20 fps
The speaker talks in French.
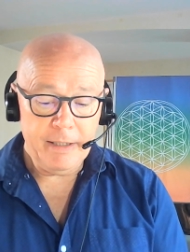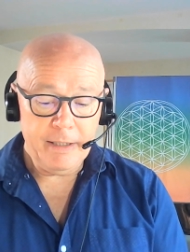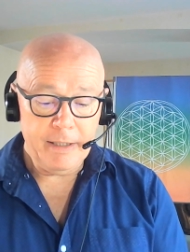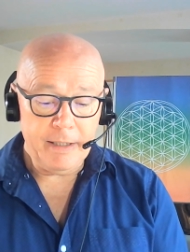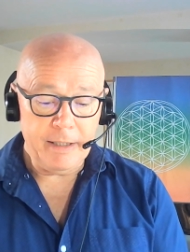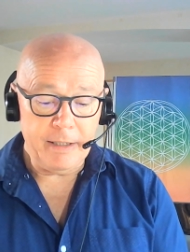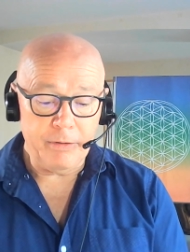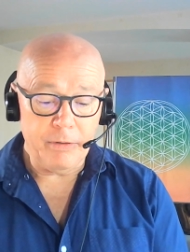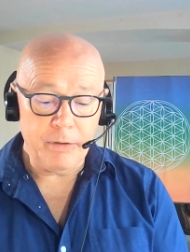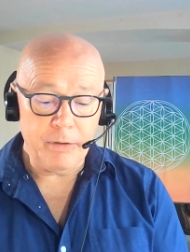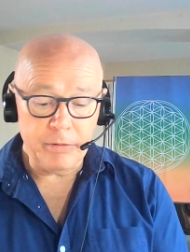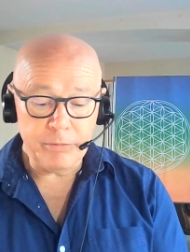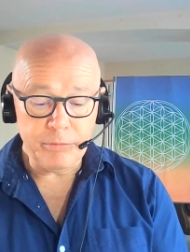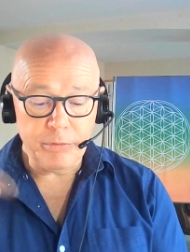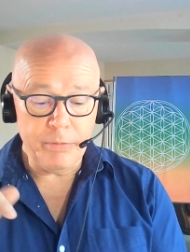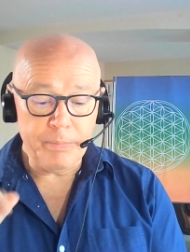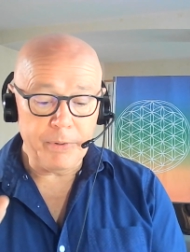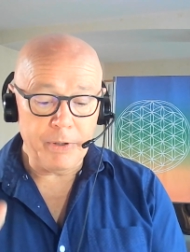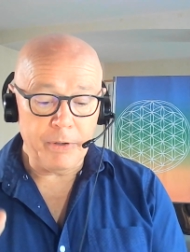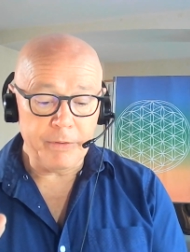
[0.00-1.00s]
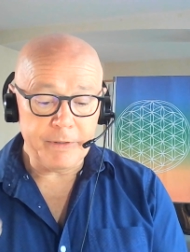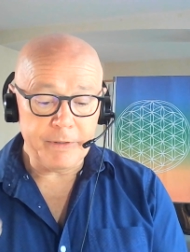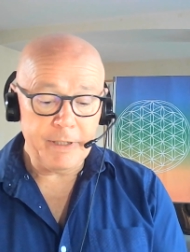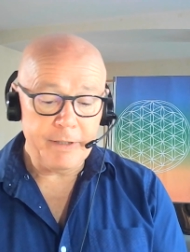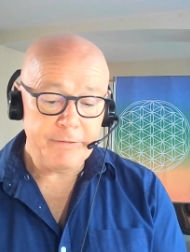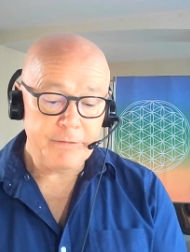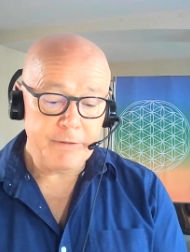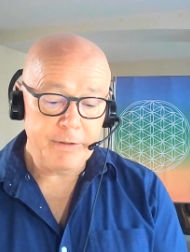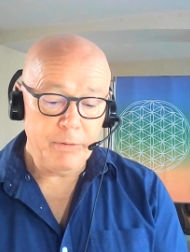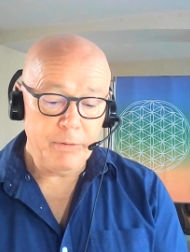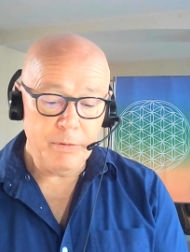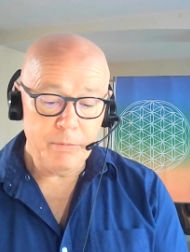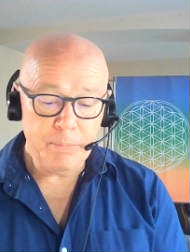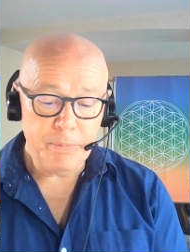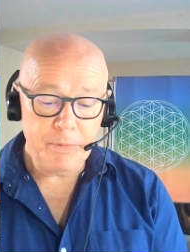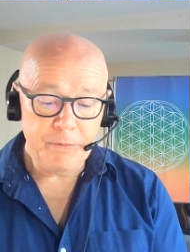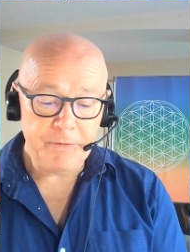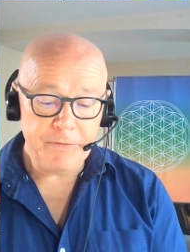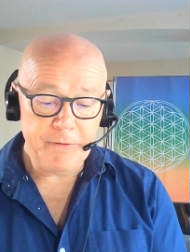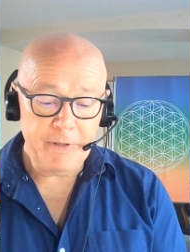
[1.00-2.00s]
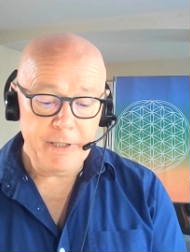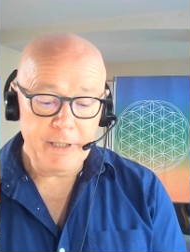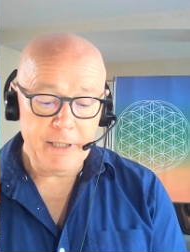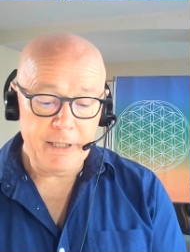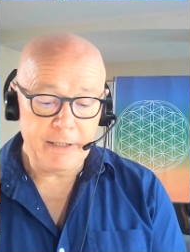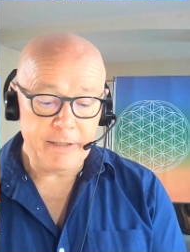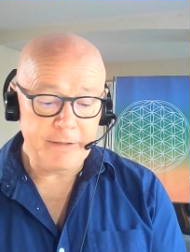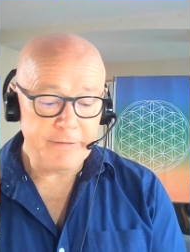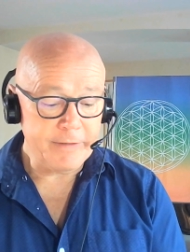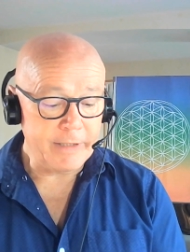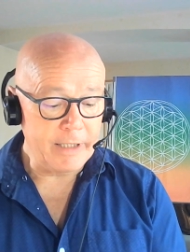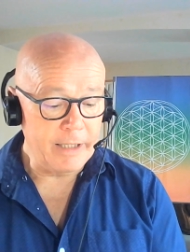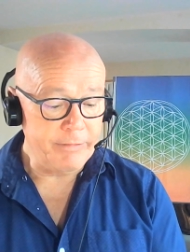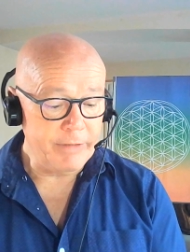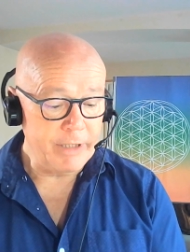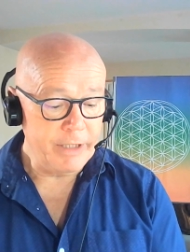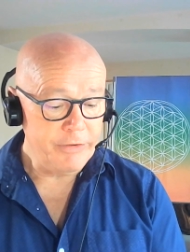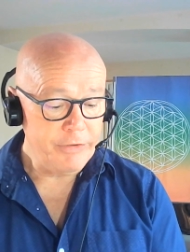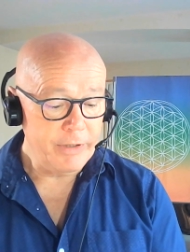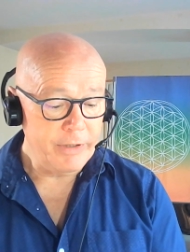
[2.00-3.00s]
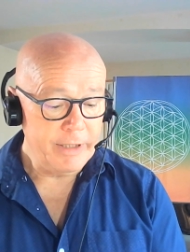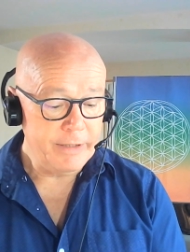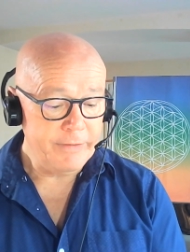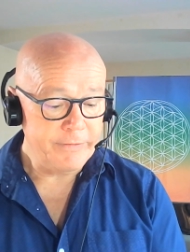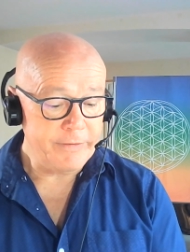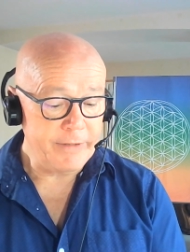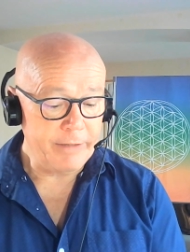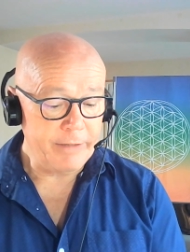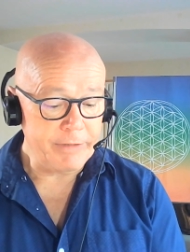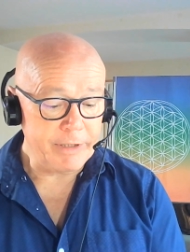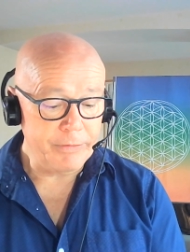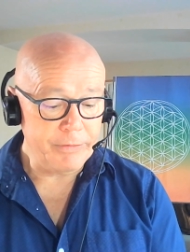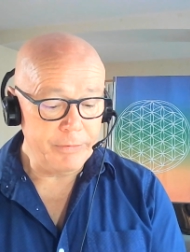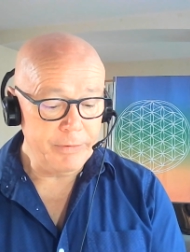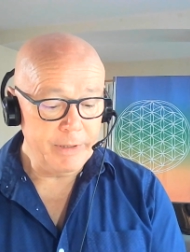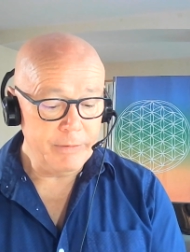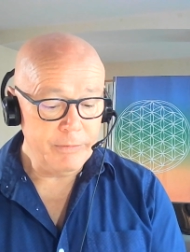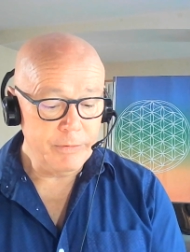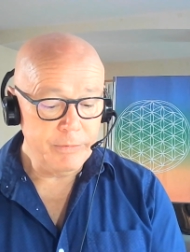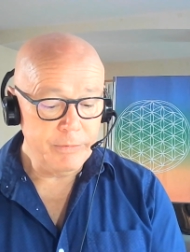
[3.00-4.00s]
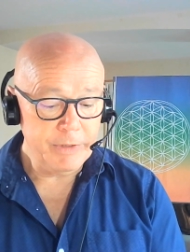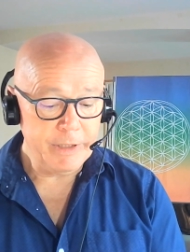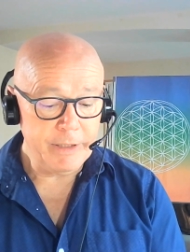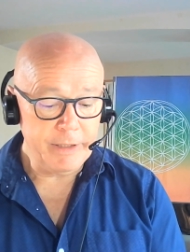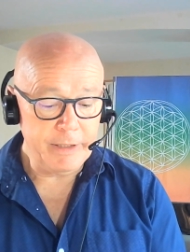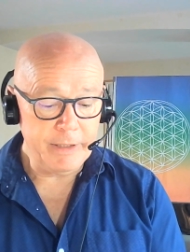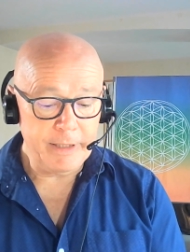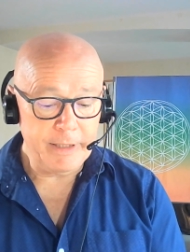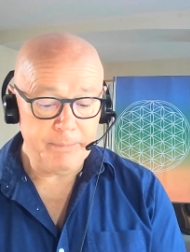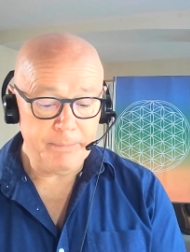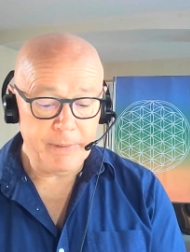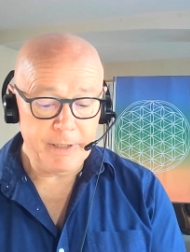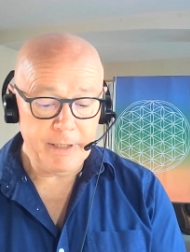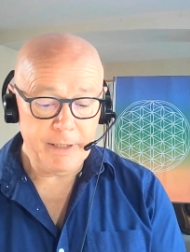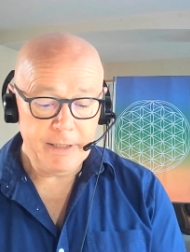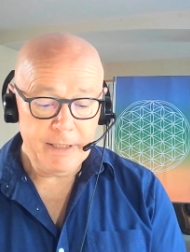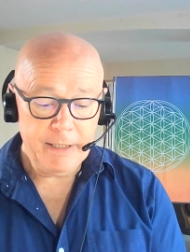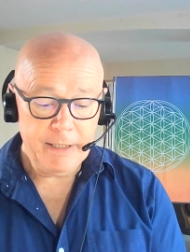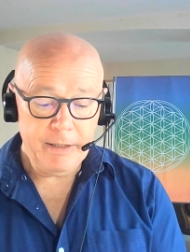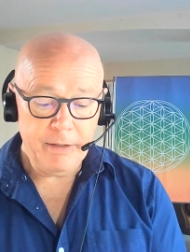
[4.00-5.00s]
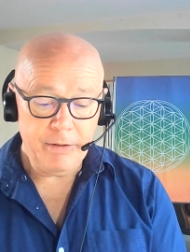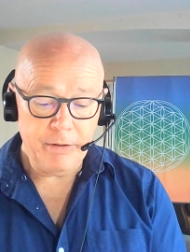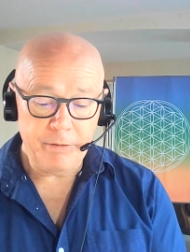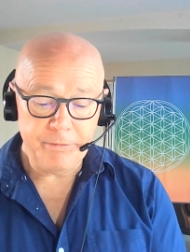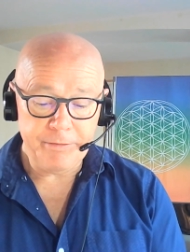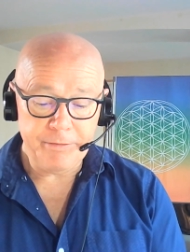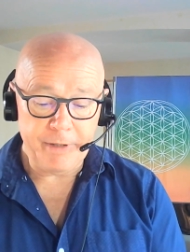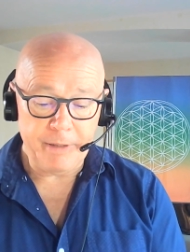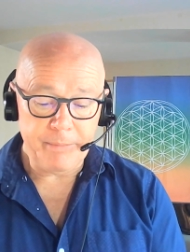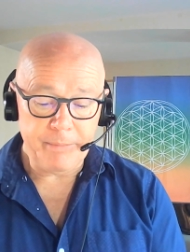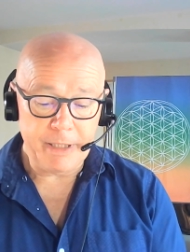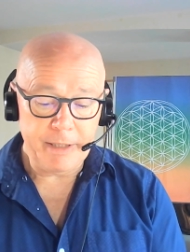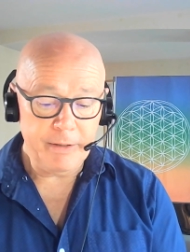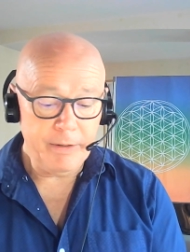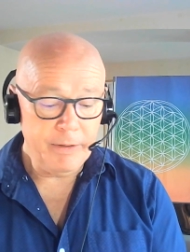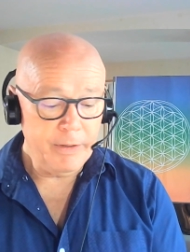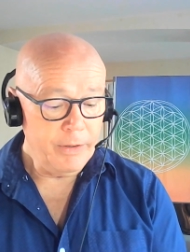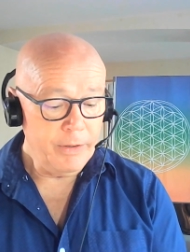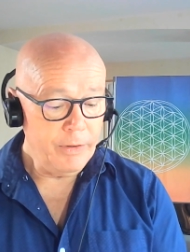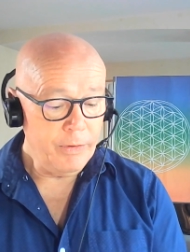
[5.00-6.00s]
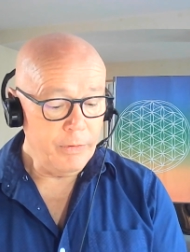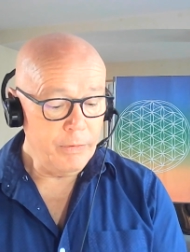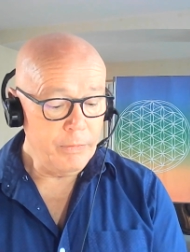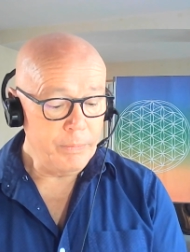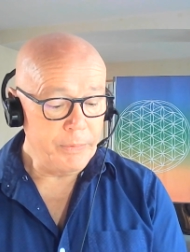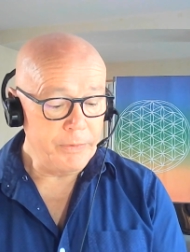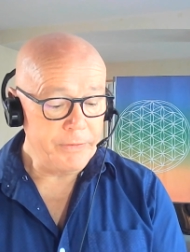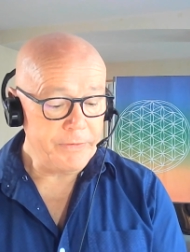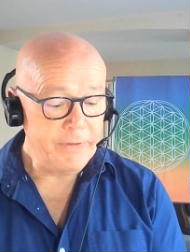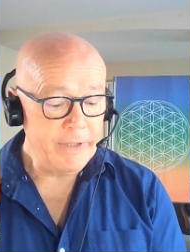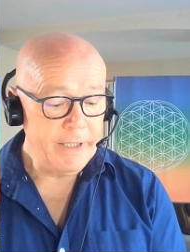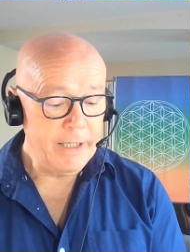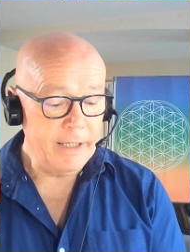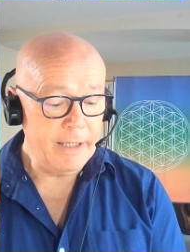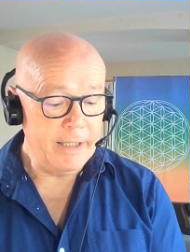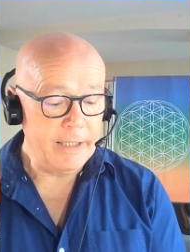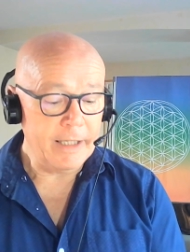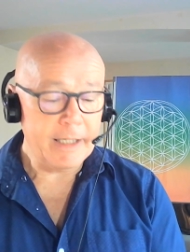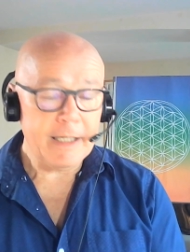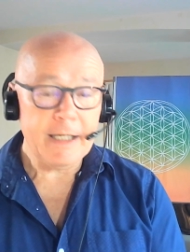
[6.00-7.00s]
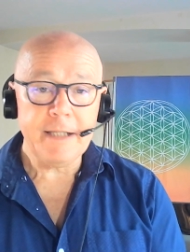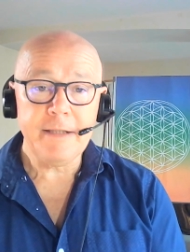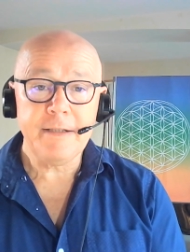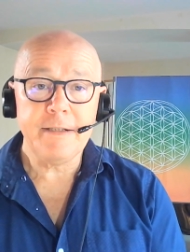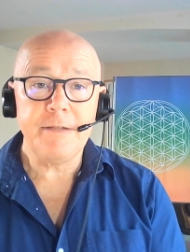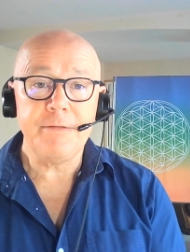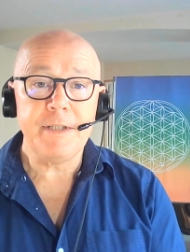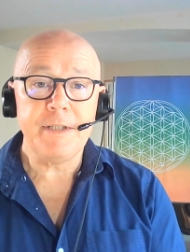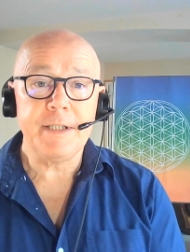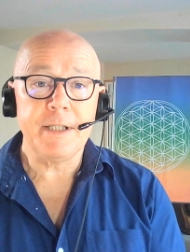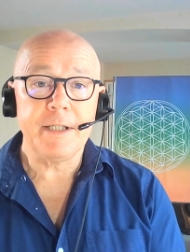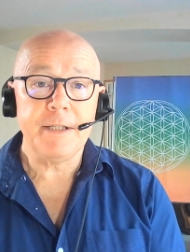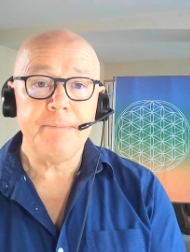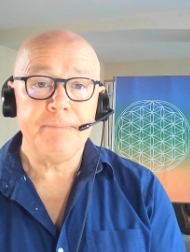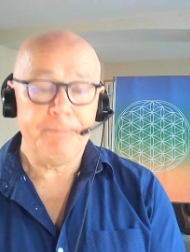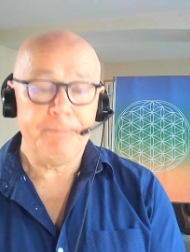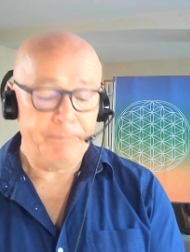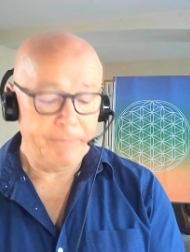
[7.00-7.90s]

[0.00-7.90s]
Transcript: alors entre parenthèses, opposée à l'esclavage, servitude, ou qui n'est pas enfermée, opposée à la captivité.